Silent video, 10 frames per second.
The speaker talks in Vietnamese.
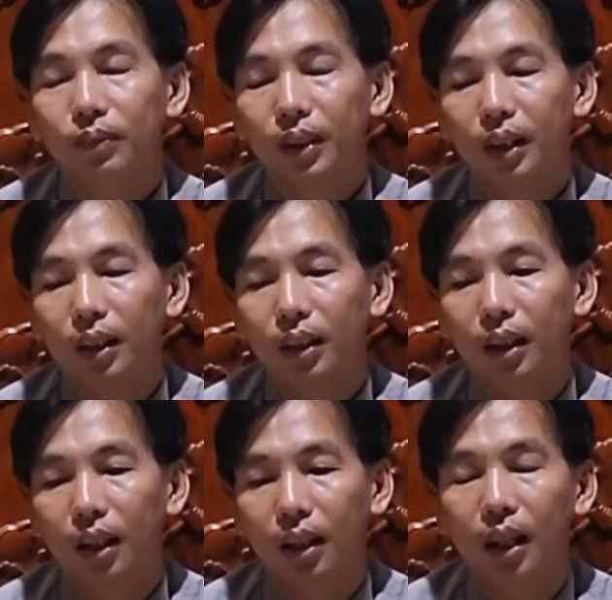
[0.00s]
thì
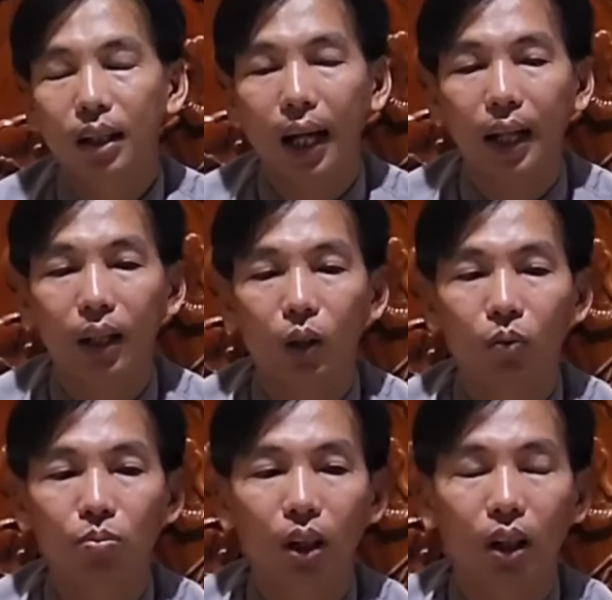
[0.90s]
à, đến đây
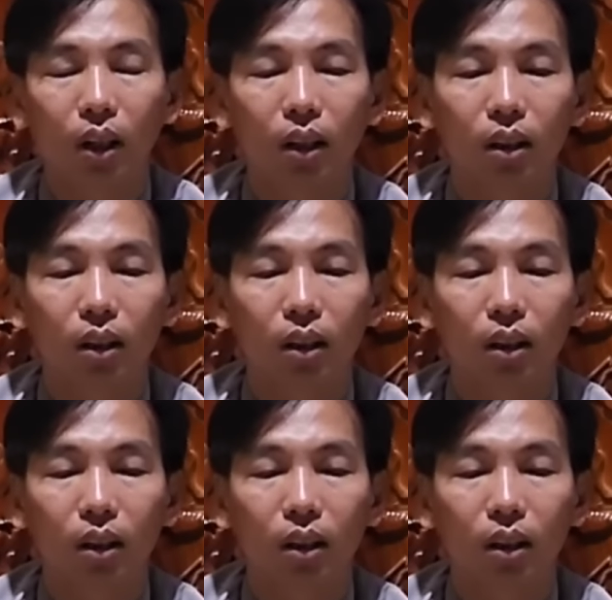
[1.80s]
cũng à,